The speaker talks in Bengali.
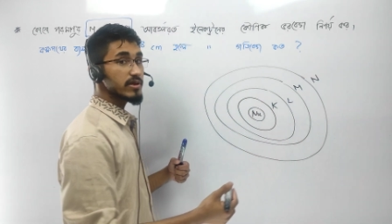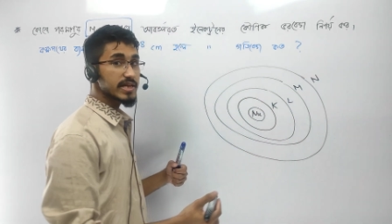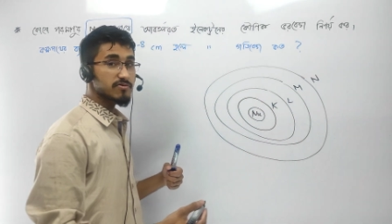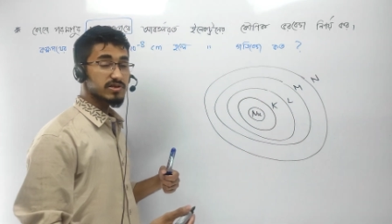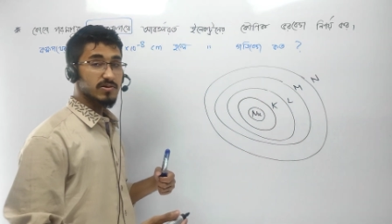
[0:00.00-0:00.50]
বলতে
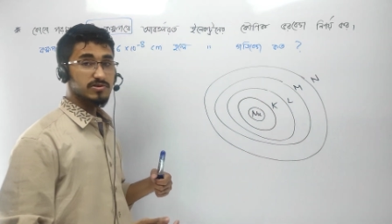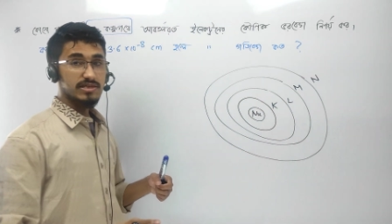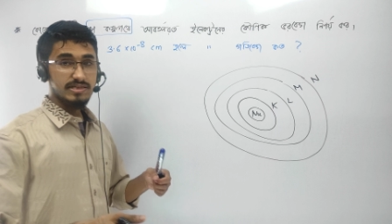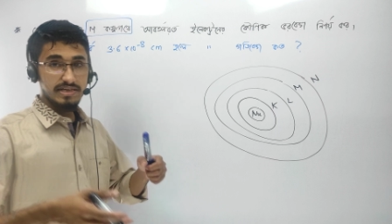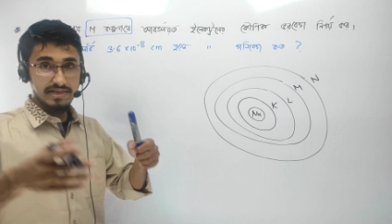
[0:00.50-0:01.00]
কোনটা
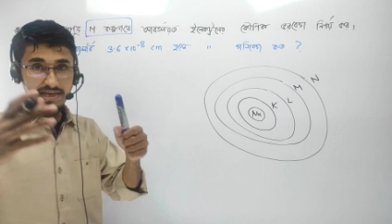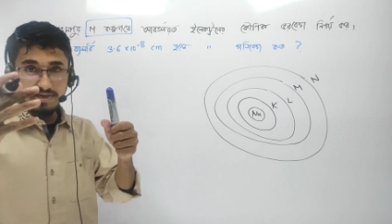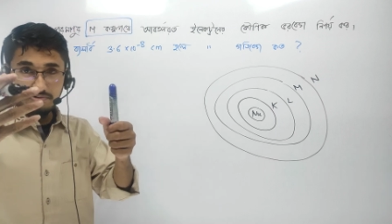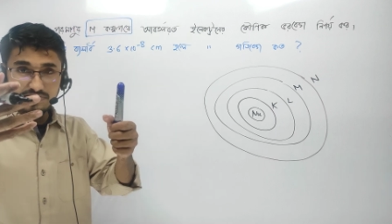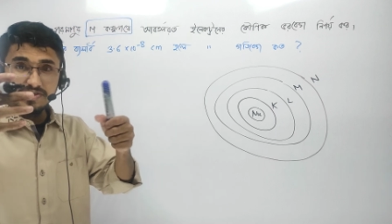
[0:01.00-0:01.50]
বোঝাচ্ছে কে
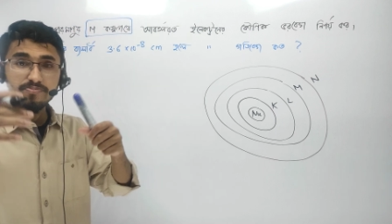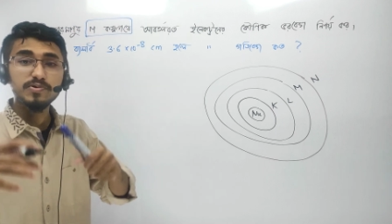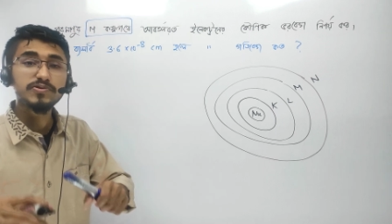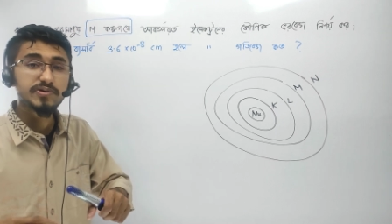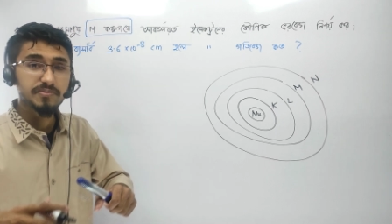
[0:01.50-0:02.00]
হচ্ছে
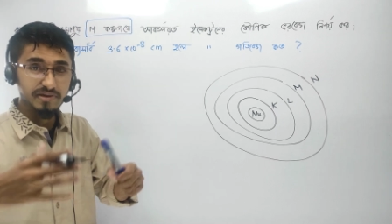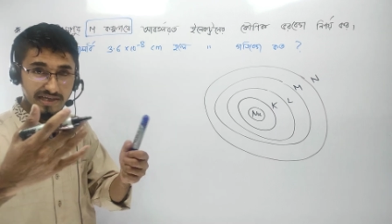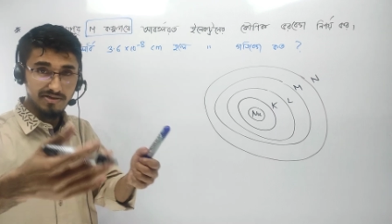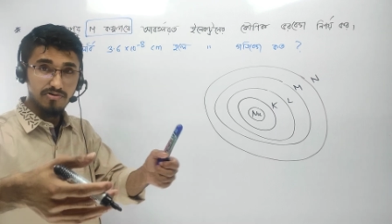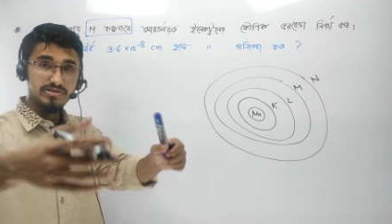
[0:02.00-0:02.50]
প্রথম
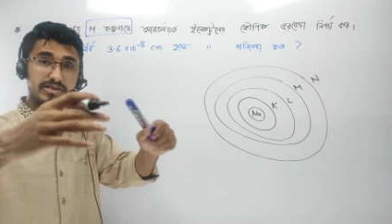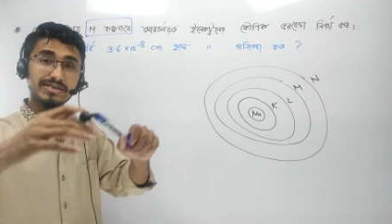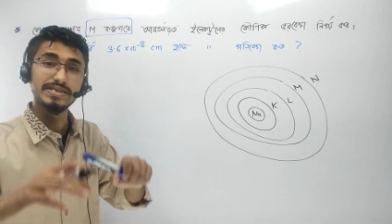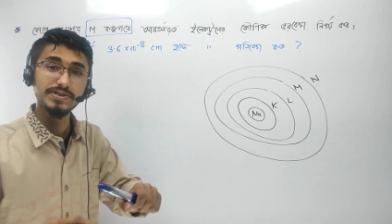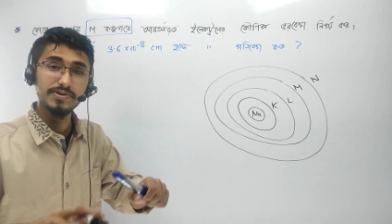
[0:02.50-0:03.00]
এল হচ্ছে
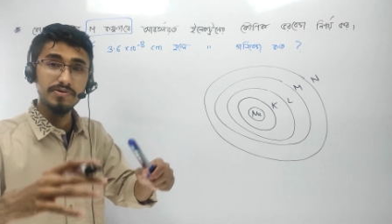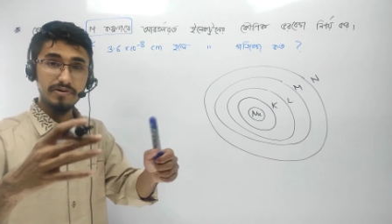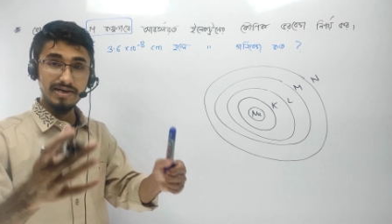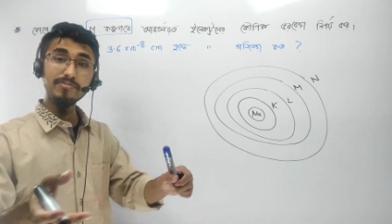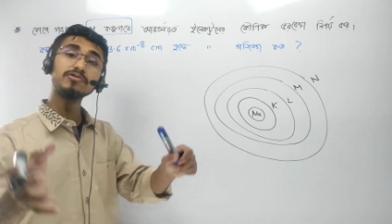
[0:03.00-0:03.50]
দ্বিতীয়
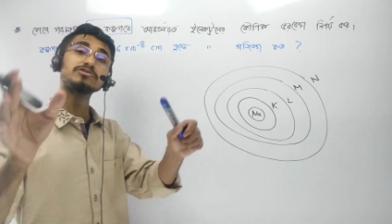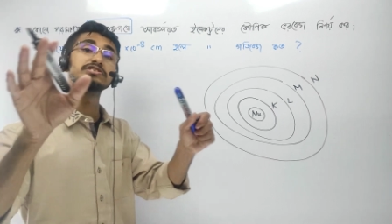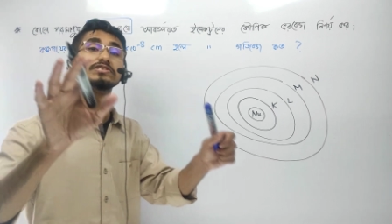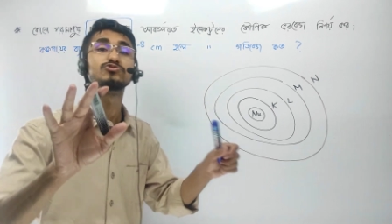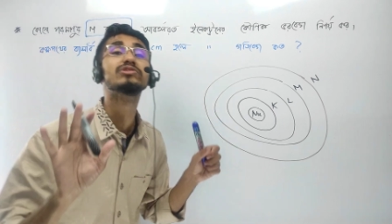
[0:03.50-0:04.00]
এম
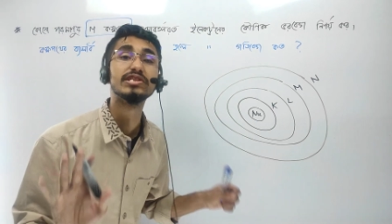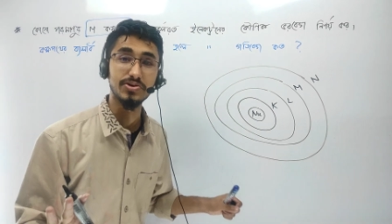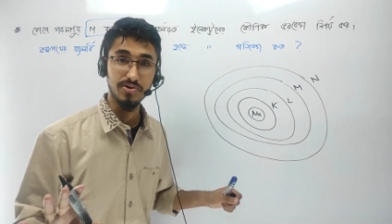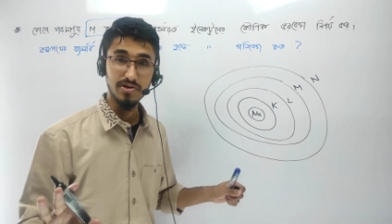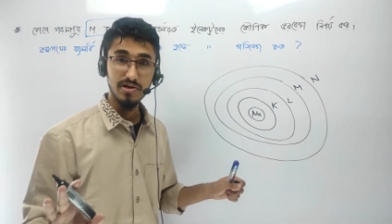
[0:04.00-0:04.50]
হচ্ছে
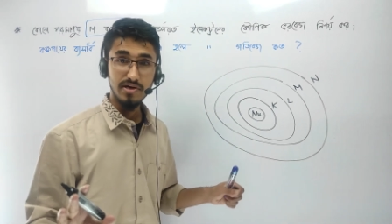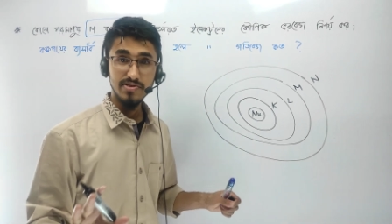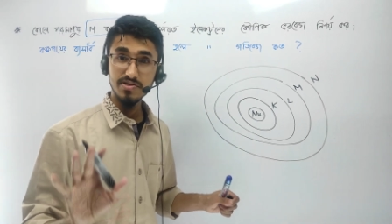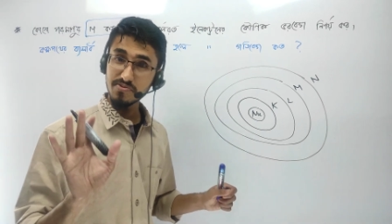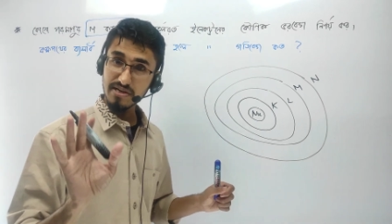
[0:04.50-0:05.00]
তৃতীয়
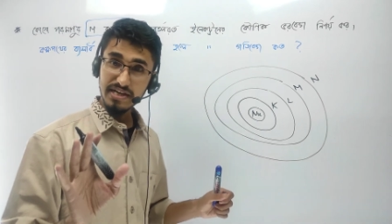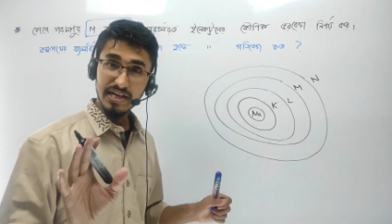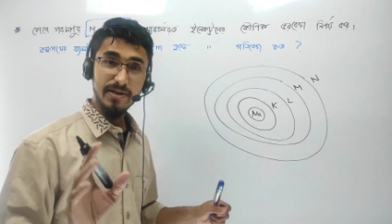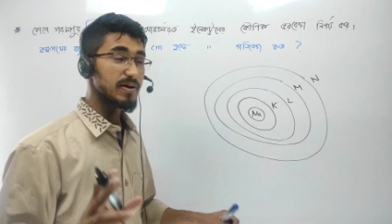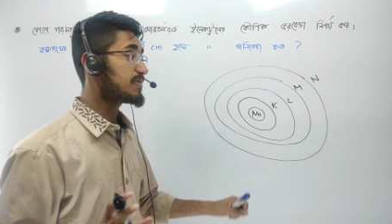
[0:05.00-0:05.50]
সো তোমাকে
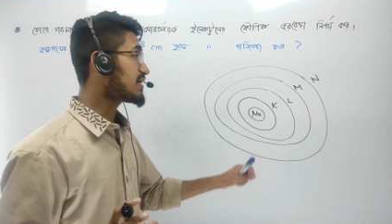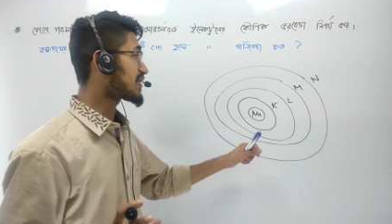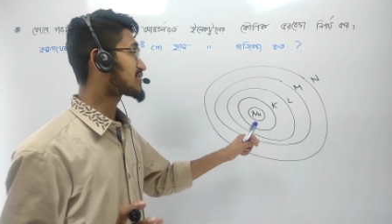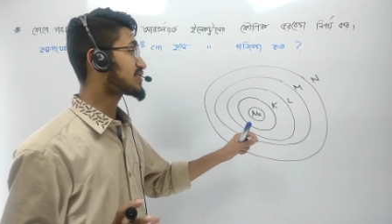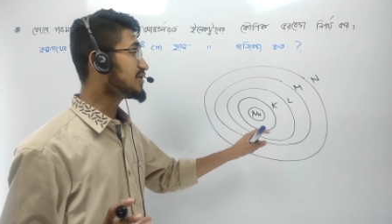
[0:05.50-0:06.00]
এভাবে
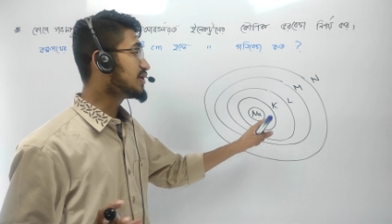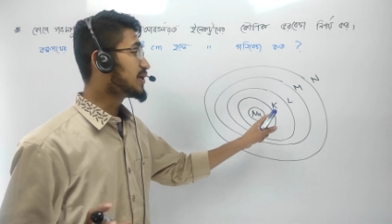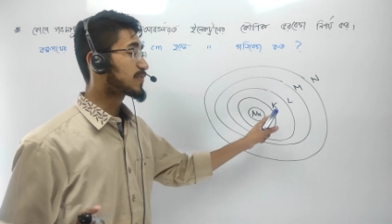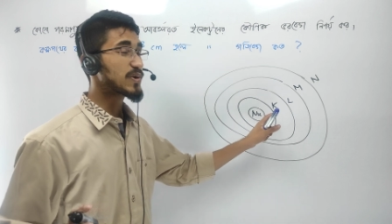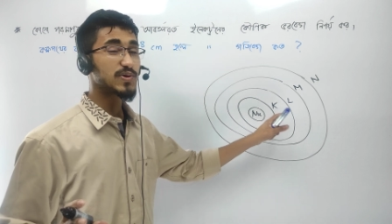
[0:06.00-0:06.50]
হয়তো
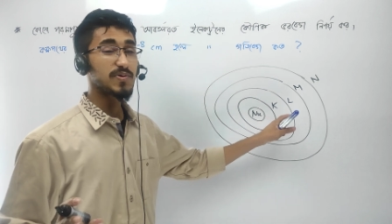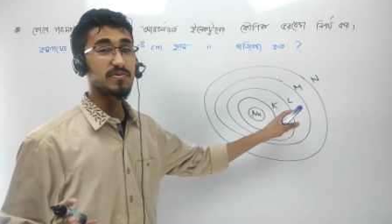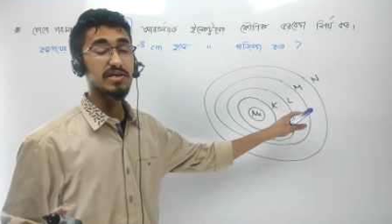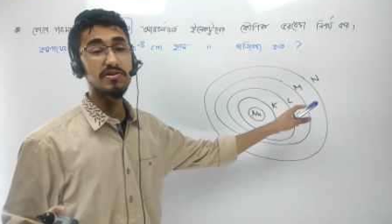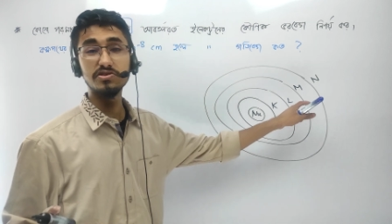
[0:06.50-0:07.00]
প্রথম
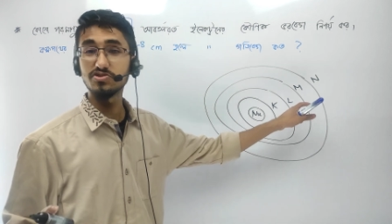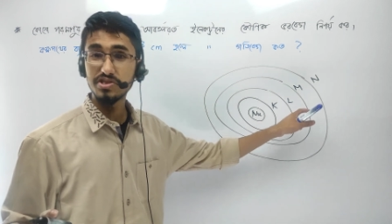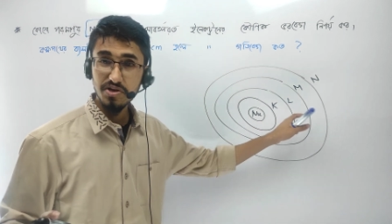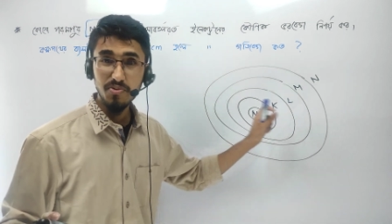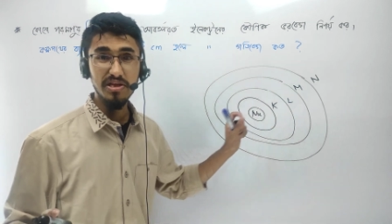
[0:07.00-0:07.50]
দ্বিতীয়
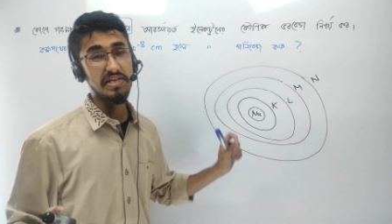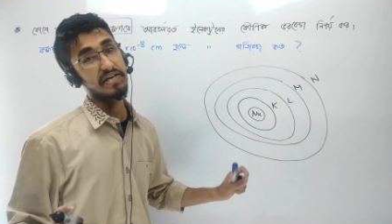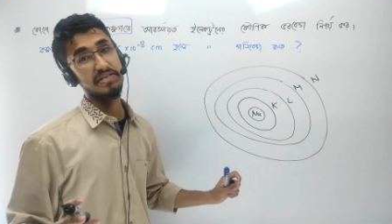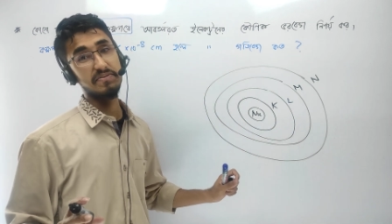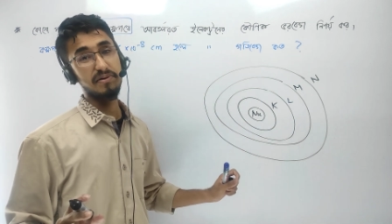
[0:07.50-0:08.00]
তৃতীয় বলা
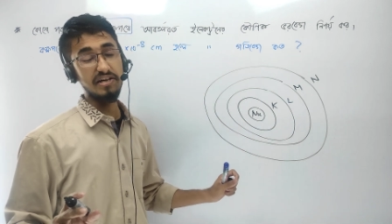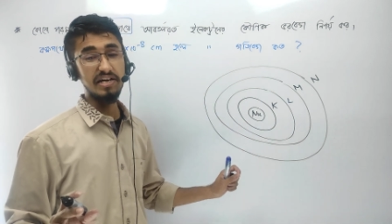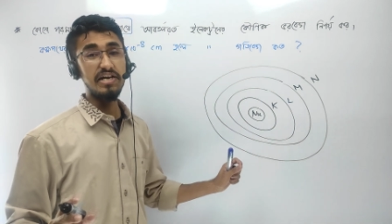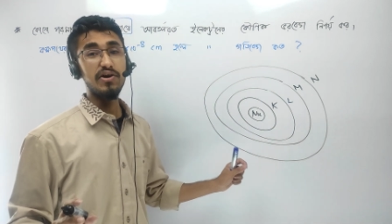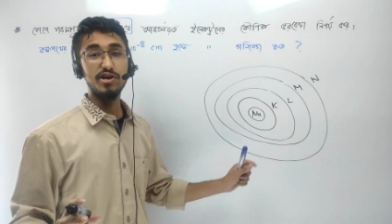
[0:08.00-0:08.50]
থাকতে পারে
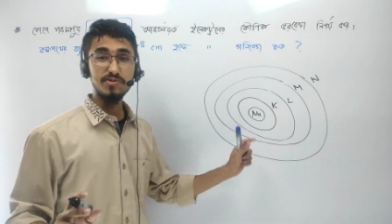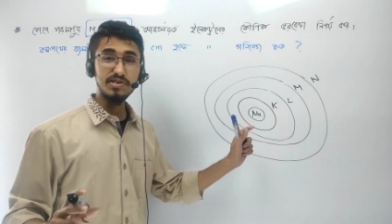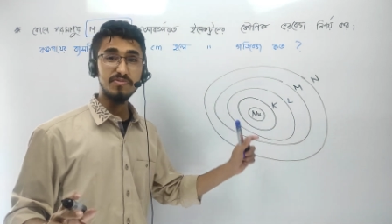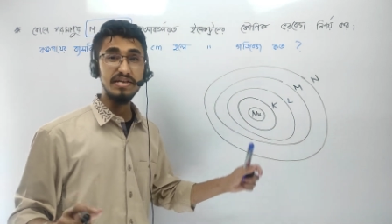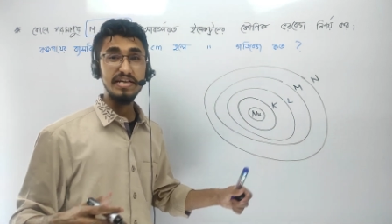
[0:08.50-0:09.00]
অথবা
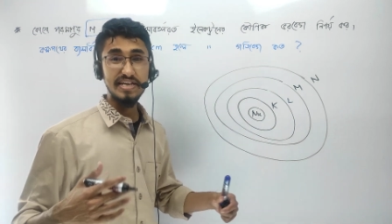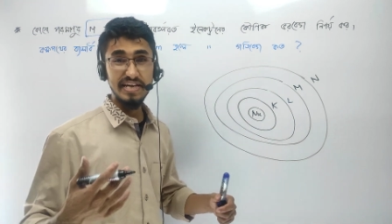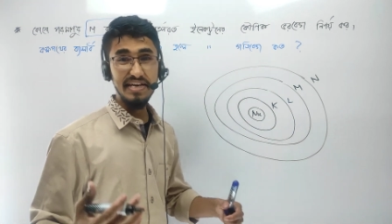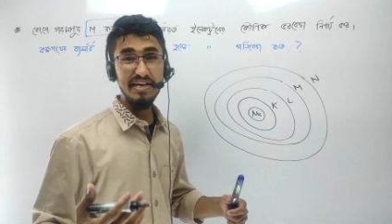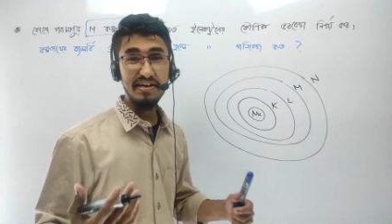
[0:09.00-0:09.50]
তোমাকে
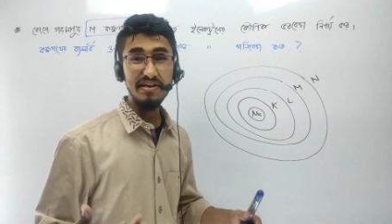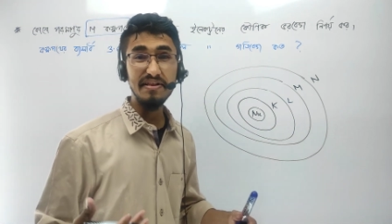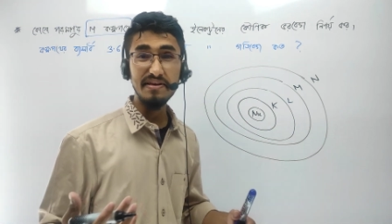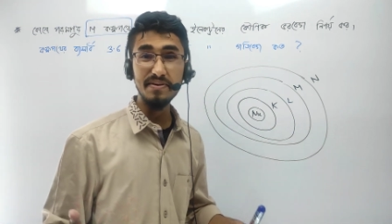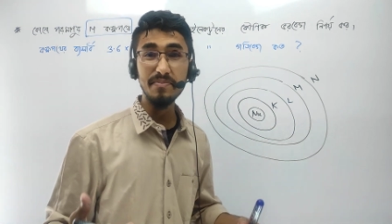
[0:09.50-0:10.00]
কে এল
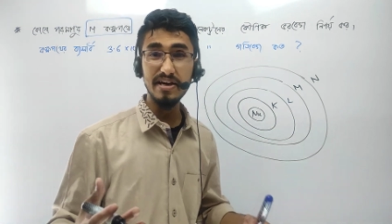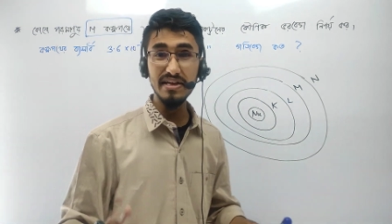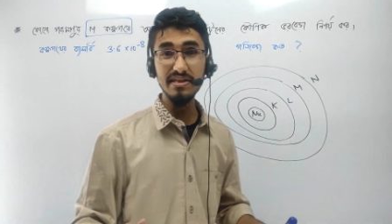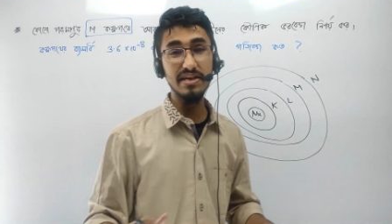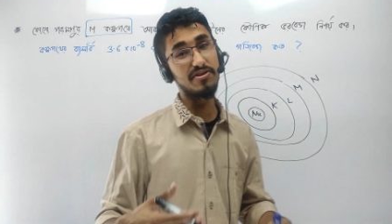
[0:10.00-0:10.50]
এম
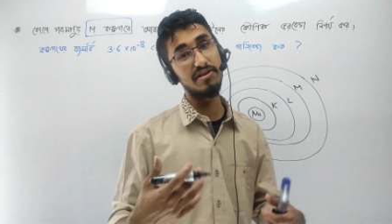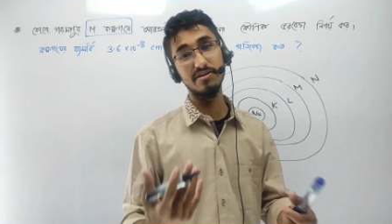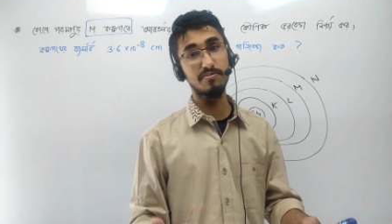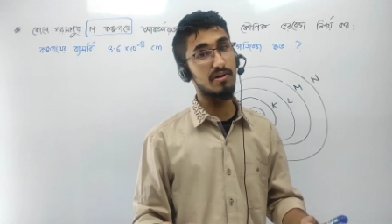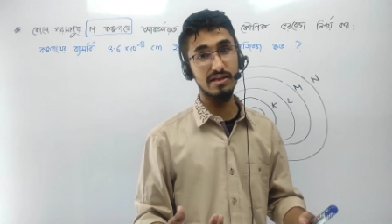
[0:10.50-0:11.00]
এন এ ধরনের
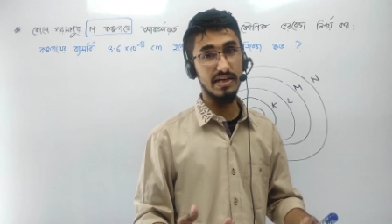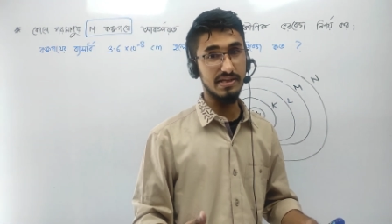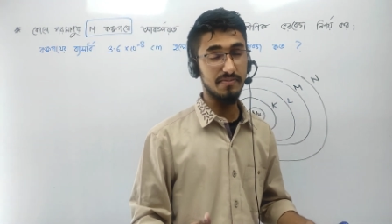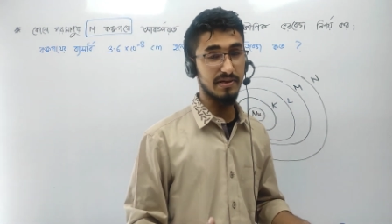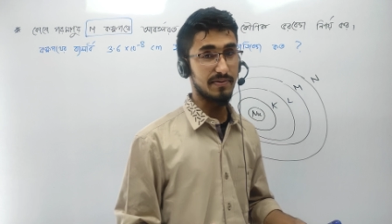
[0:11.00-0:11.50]
বলা
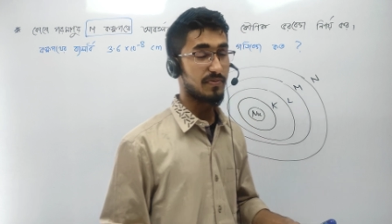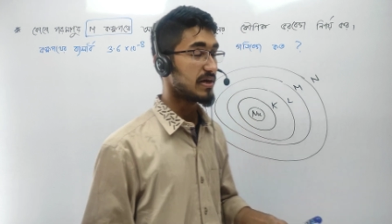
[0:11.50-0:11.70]
থাকতে পারে